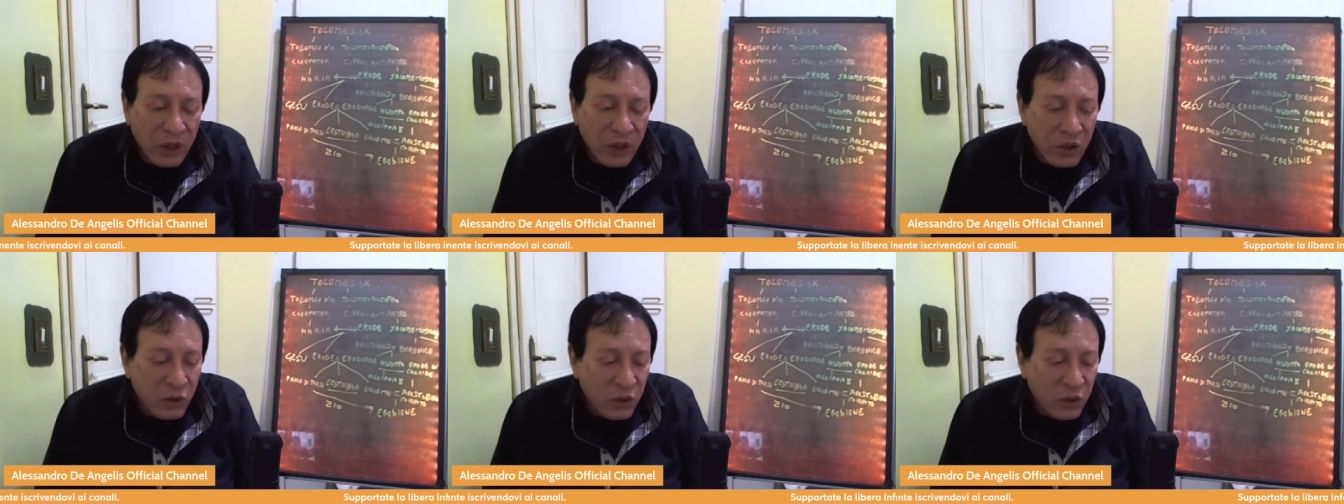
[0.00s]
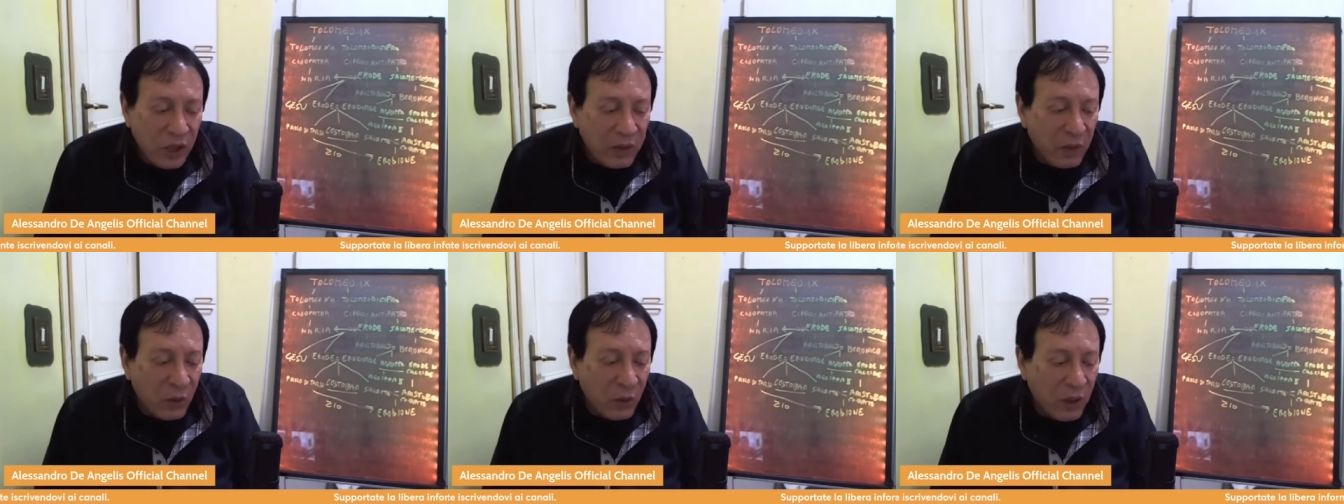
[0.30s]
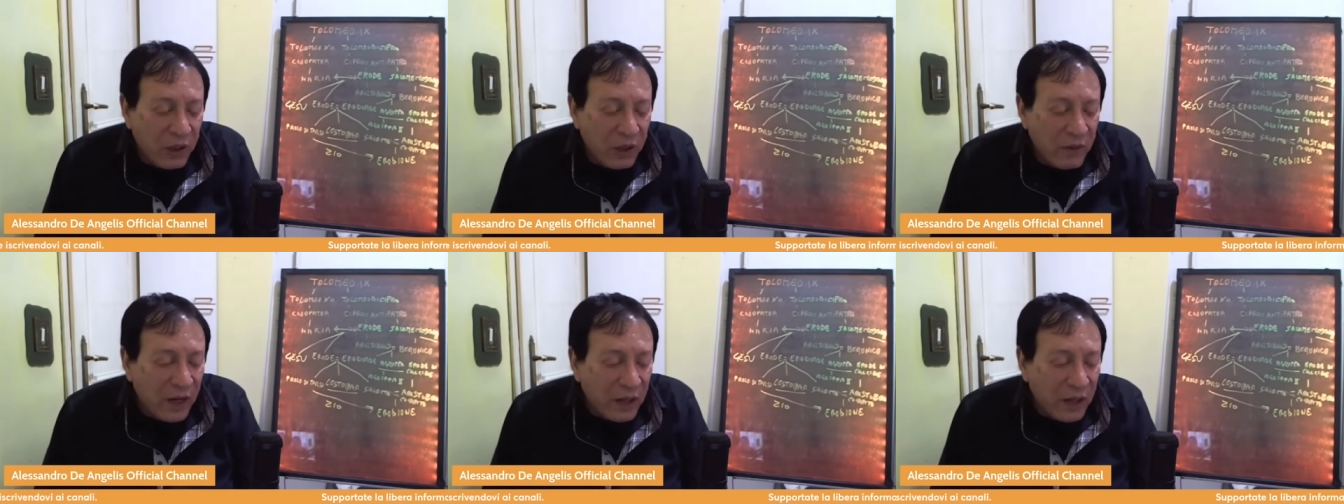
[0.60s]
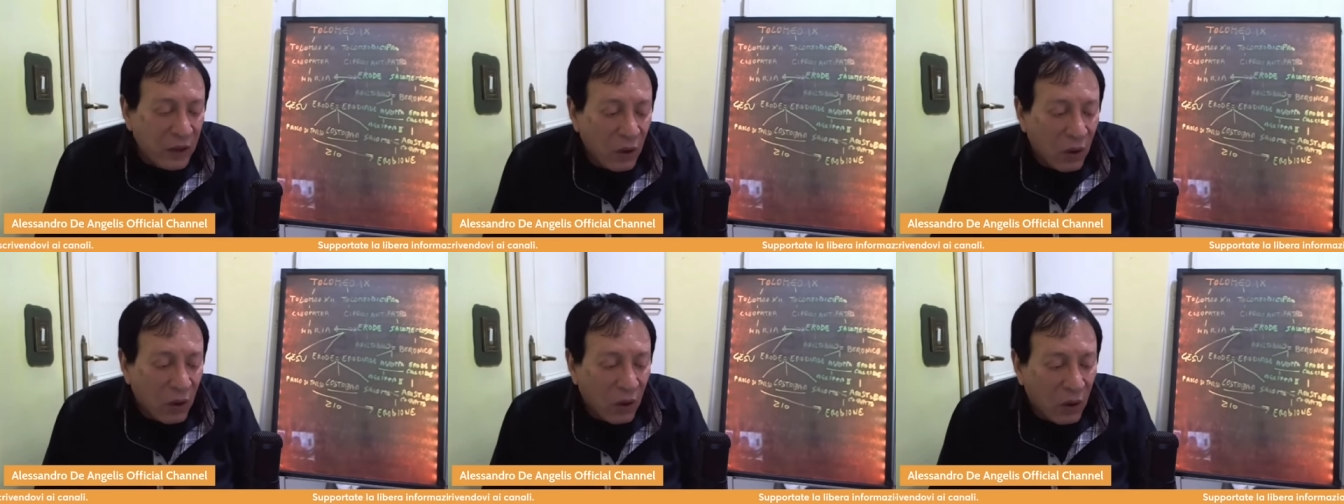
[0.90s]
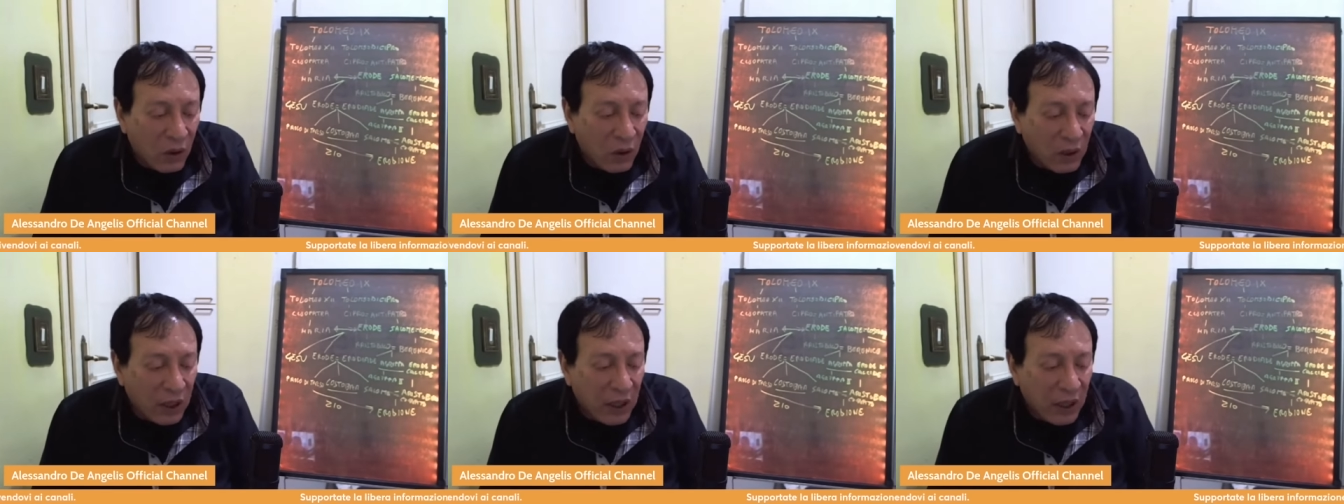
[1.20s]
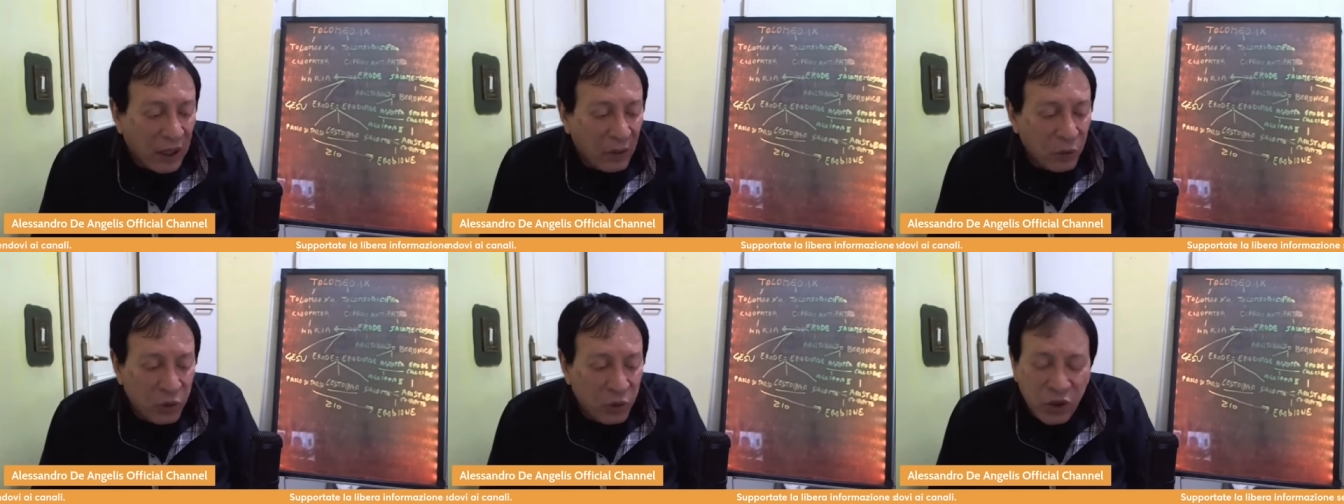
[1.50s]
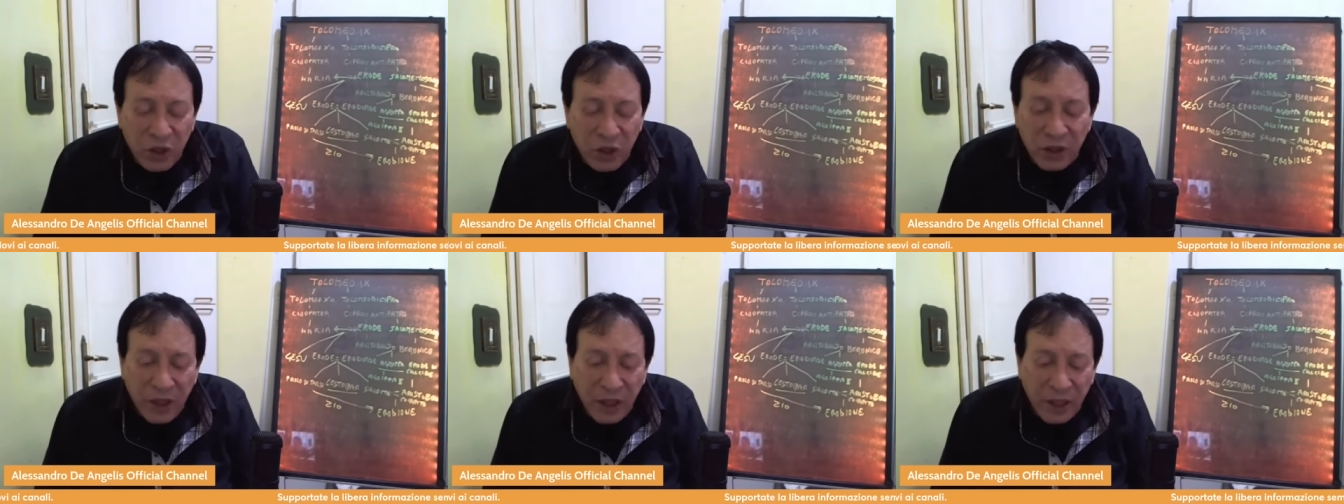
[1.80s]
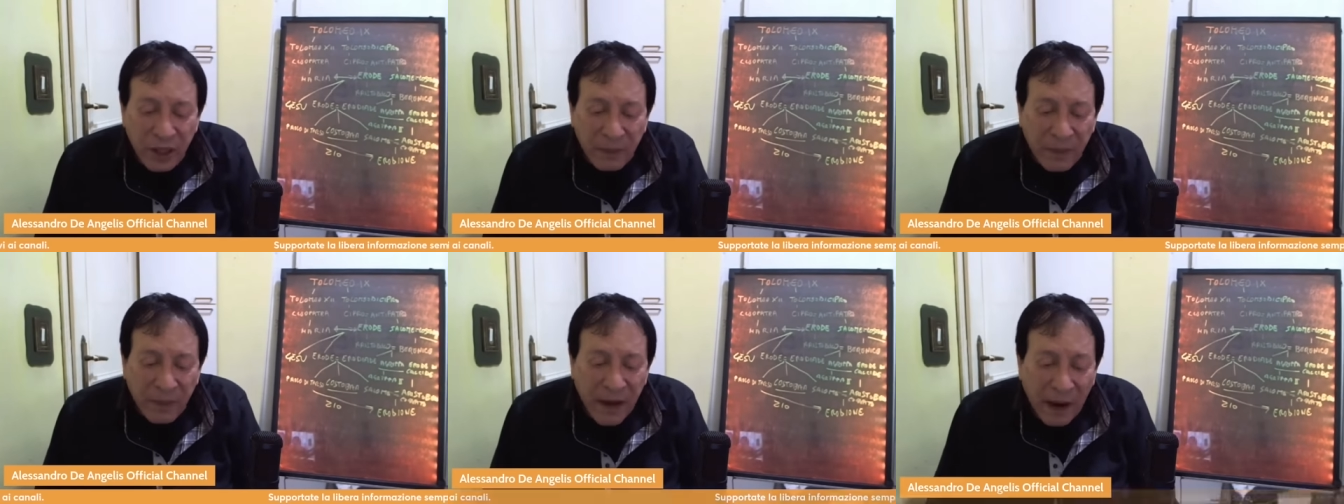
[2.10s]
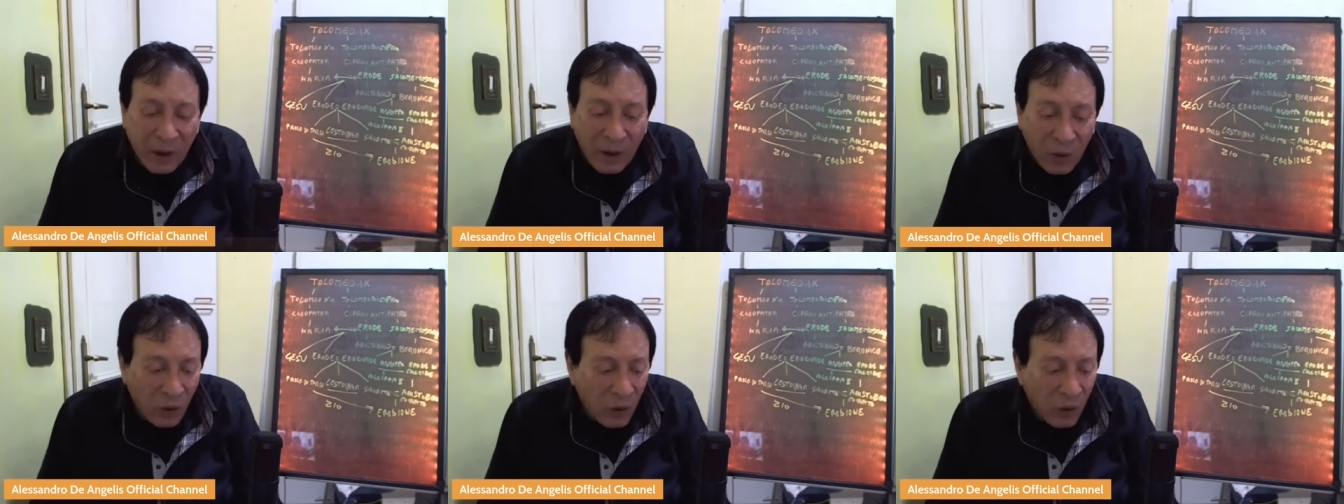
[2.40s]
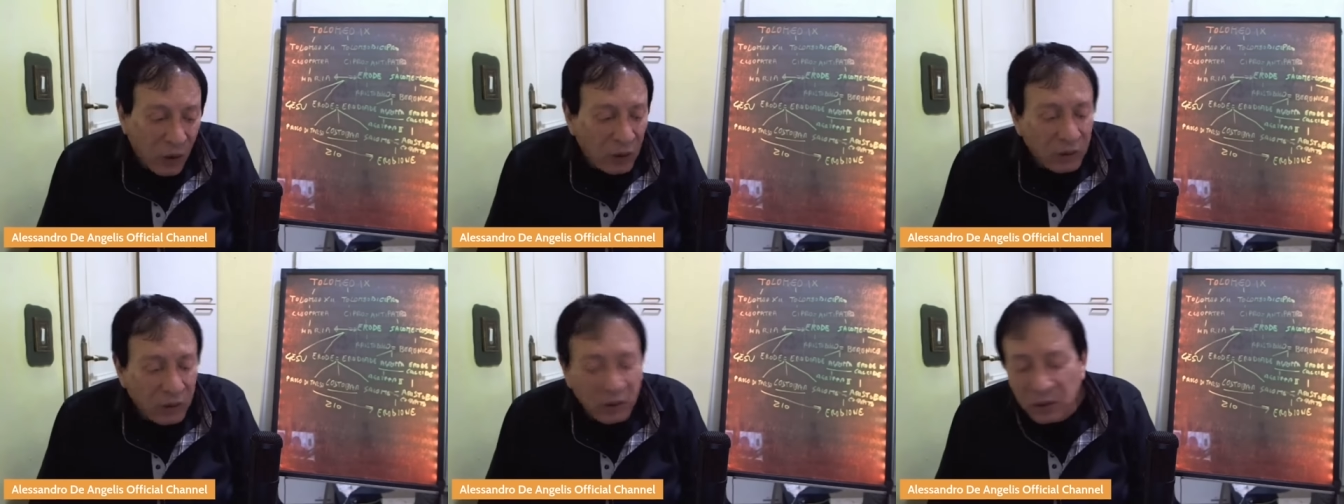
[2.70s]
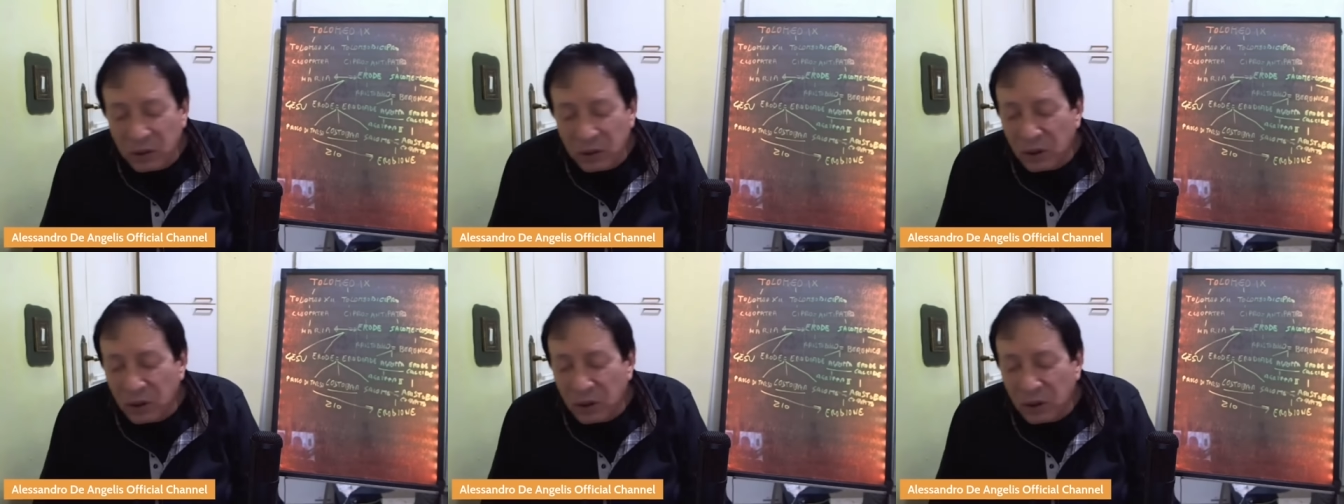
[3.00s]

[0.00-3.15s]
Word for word: i giudei volevano eh, uccidere Paolo,